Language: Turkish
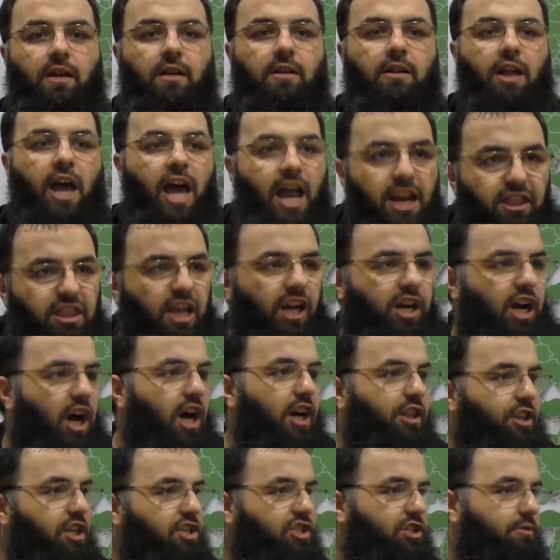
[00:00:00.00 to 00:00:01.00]
Nerede
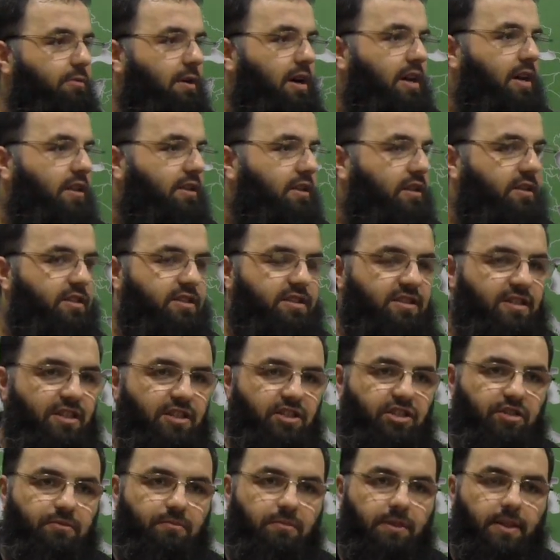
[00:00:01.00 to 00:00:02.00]
kardeşim ayet hadisler
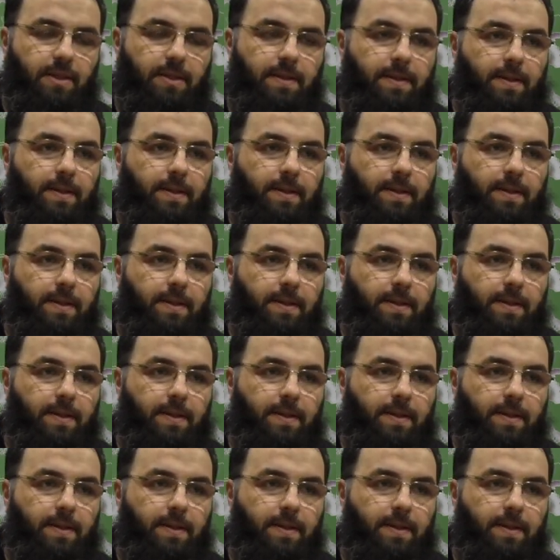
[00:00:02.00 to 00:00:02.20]
şimdi?